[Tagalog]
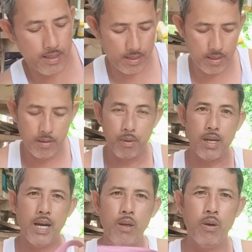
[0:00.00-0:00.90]

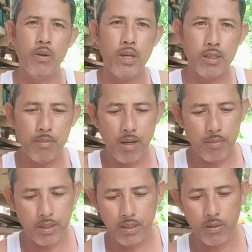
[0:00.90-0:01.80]
Maghahalo-halo natin mga
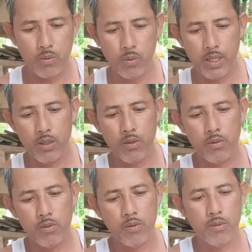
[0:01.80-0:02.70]
kabrother yung kulay
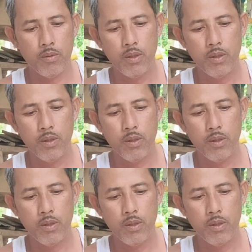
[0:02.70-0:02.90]
nung